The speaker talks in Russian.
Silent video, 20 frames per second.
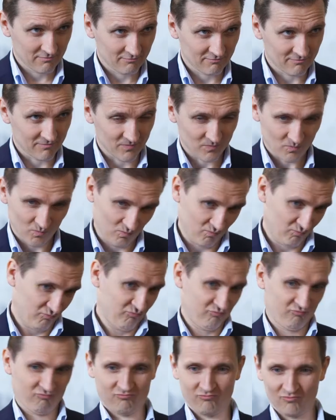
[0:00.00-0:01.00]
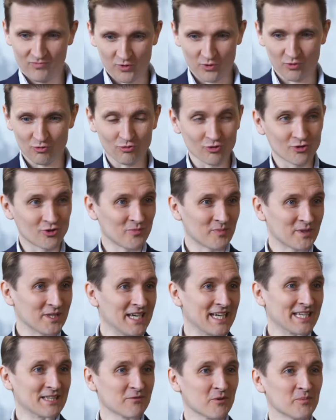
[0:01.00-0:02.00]
Угу. То есть то, что мы
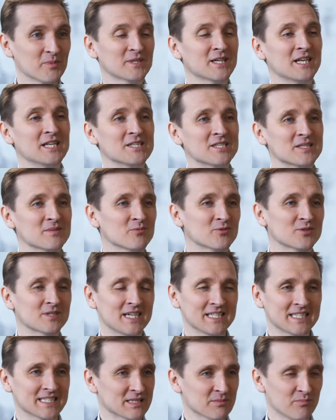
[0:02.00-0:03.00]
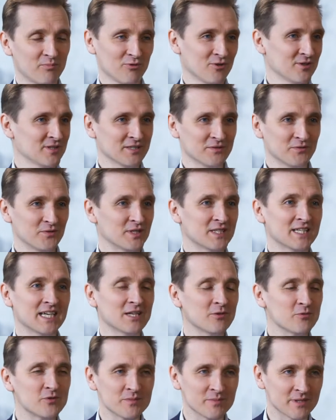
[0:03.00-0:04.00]
до этого пытались запускать, это полная
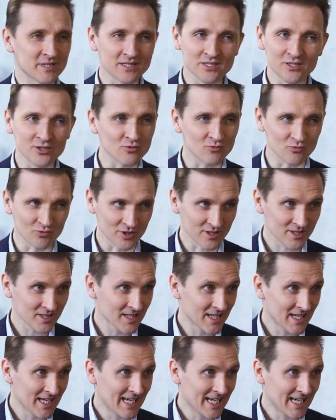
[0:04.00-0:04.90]
фигня, людям это не нужно.